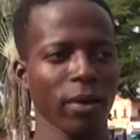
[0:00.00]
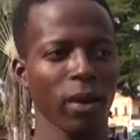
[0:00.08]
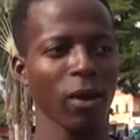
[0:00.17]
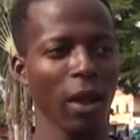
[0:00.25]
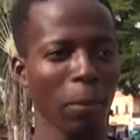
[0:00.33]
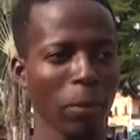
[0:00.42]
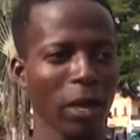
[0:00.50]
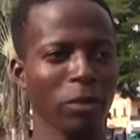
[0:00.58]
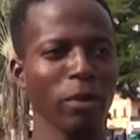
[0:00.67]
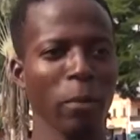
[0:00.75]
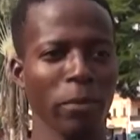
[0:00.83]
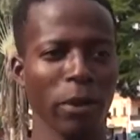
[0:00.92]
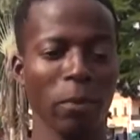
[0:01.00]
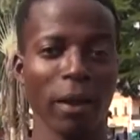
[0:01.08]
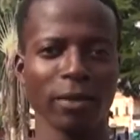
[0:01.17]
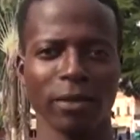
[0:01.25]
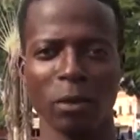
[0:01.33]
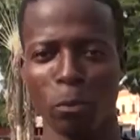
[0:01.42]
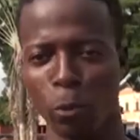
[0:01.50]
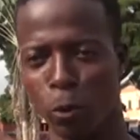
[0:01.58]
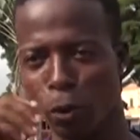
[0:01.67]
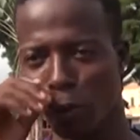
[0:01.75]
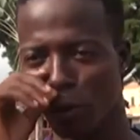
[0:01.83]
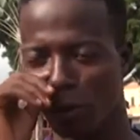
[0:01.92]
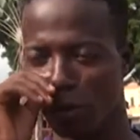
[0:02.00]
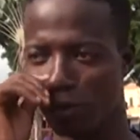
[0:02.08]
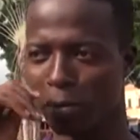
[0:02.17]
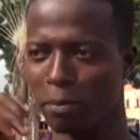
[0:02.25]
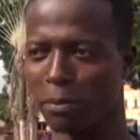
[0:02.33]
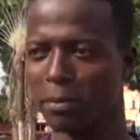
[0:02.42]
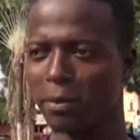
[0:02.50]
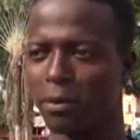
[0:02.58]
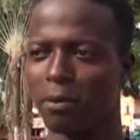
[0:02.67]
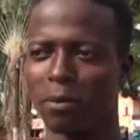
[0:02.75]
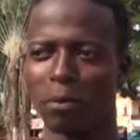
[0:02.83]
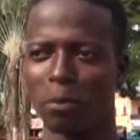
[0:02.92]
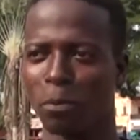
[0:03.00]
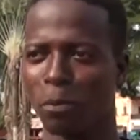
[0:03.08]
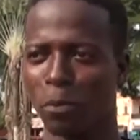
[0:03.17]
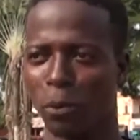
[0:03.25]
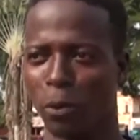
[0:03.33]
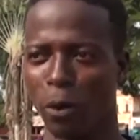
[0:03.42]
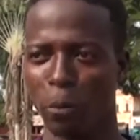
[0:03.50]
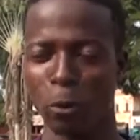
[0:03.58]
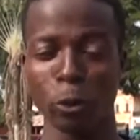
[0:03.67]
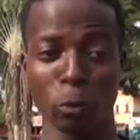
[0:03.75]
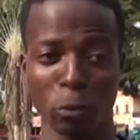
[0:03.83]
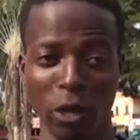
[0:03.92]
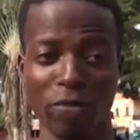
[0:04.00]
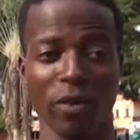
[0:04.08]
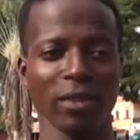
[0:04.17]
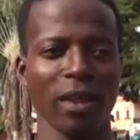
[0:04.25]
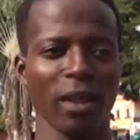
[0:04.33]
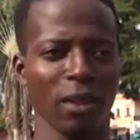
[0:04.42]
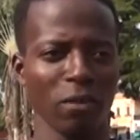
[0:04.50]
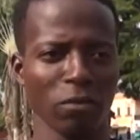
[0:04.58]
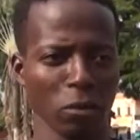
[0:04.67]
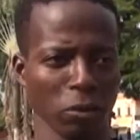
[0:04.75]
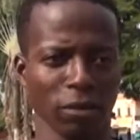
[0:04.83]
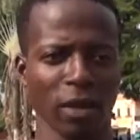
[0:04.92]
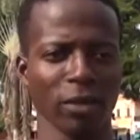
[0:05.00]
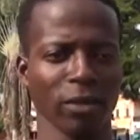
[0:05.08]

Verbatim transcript: un emplacement bien placé pour que pour qu'on puisse bien vendre les livres, ça